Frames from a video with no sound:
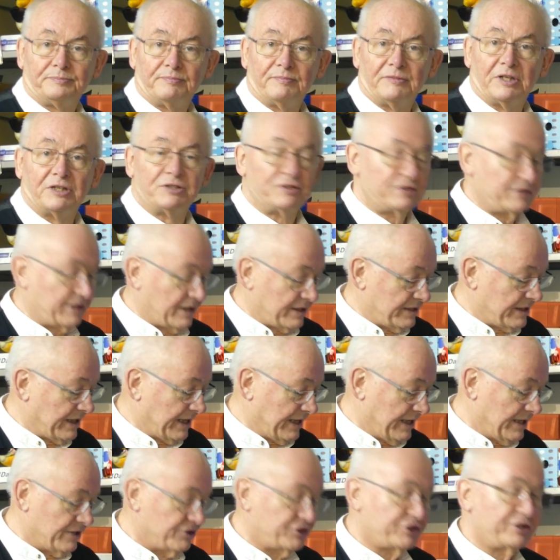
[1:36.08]
Das ist ja der
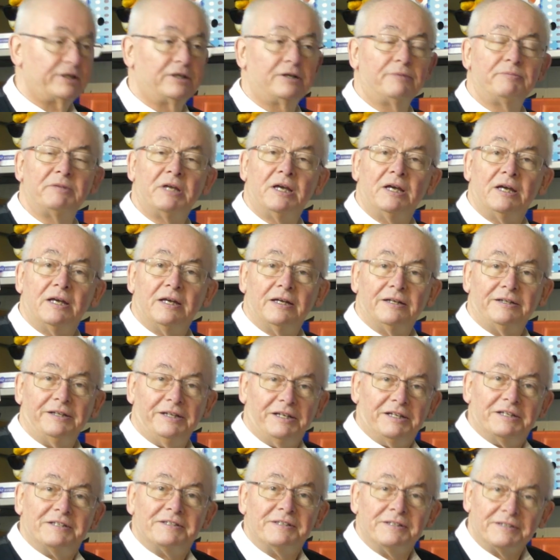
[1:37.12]
Hersteller. Die
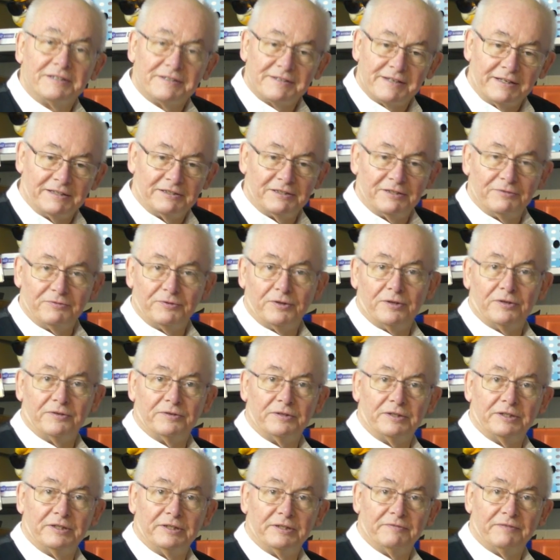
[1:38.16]
ist
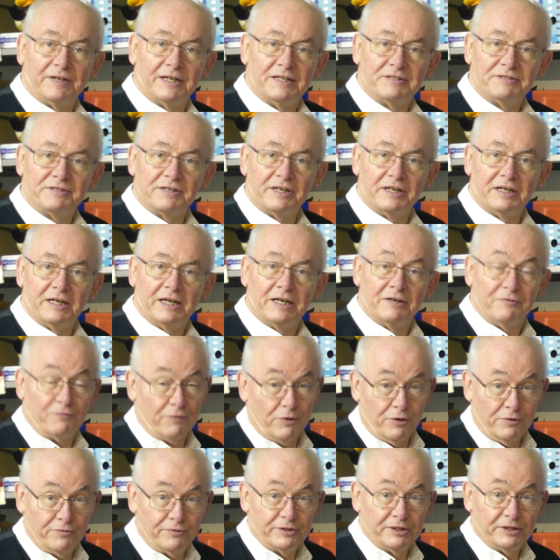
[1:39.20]
interessanterweise
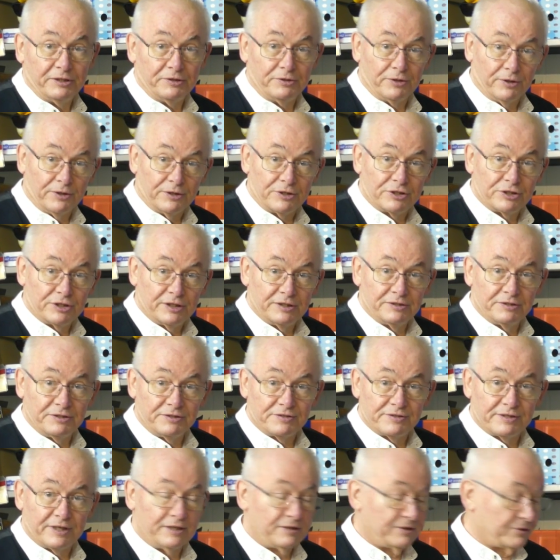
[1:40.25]
entworfen in Deutschland,
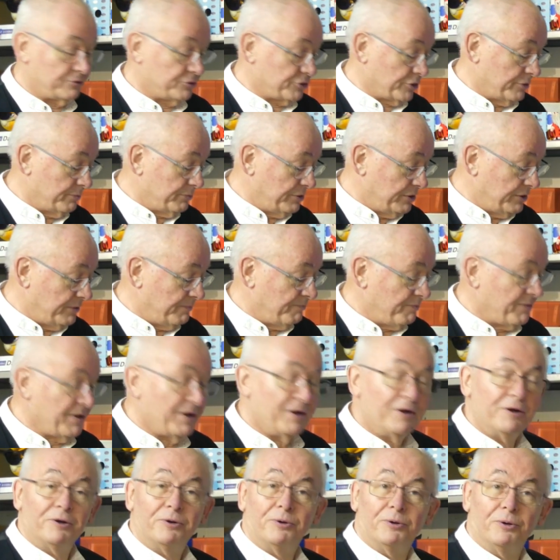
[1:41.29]
designed in Germany
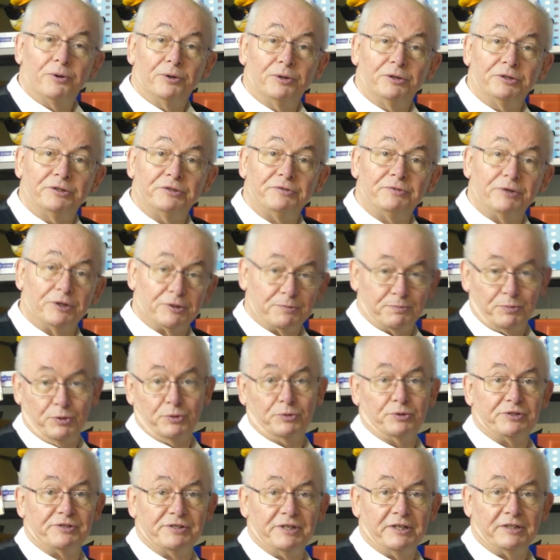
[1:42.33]
und wird
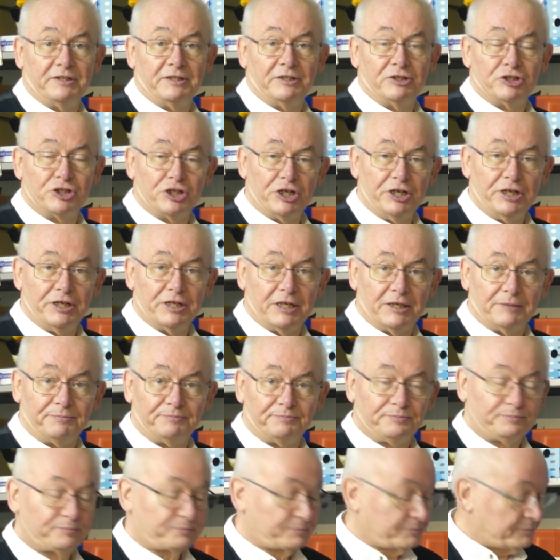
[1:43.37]
produziert in China.
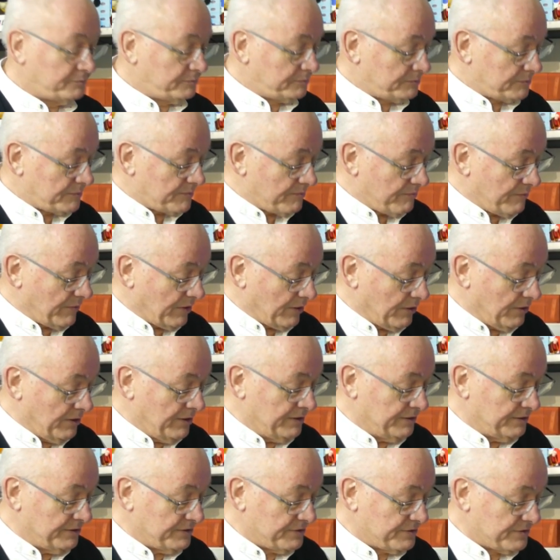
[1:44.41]

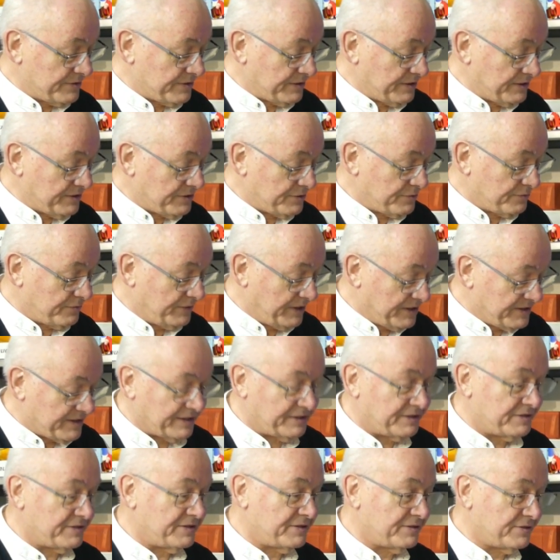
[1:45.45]
Es ist, wie
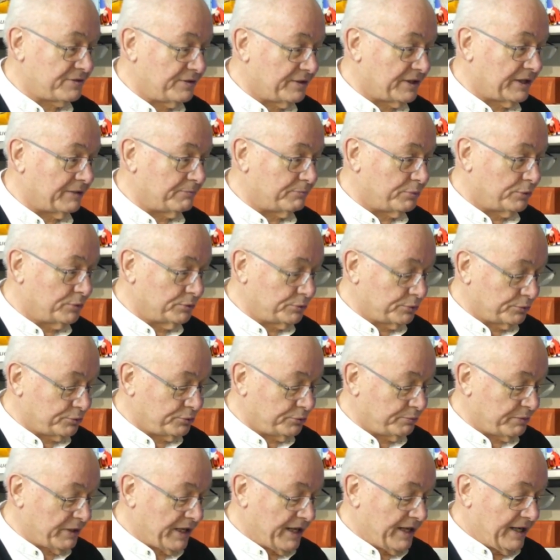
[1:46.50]
gesagt, es ist noch ein
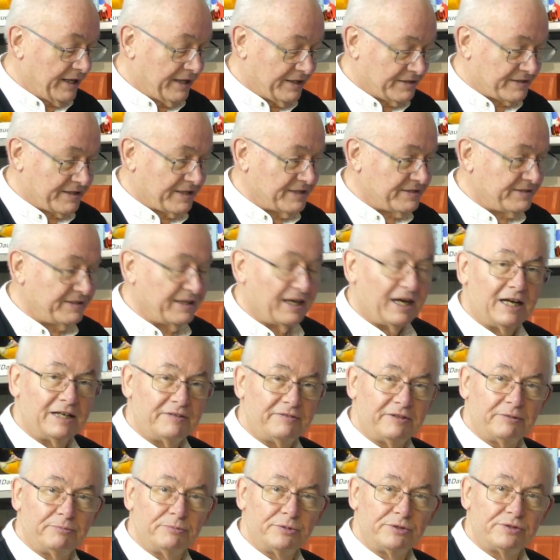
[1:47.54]
Prototyp. Das heißt, die
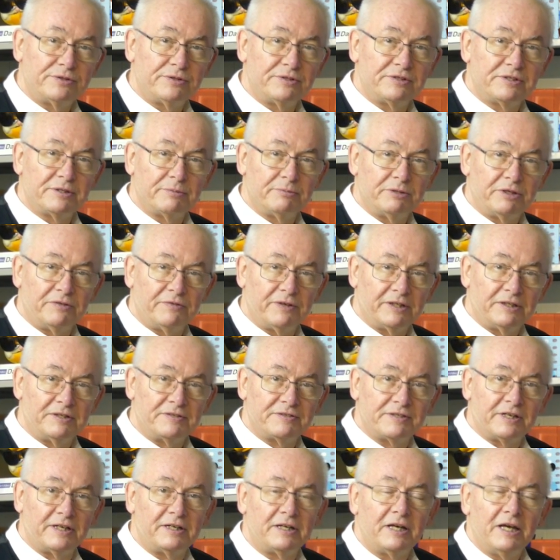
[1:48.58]
Hardware müsste ziemlich fertig
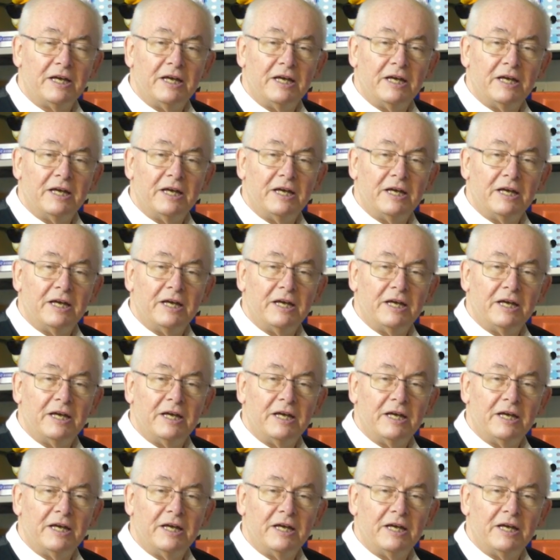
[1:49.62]
sein.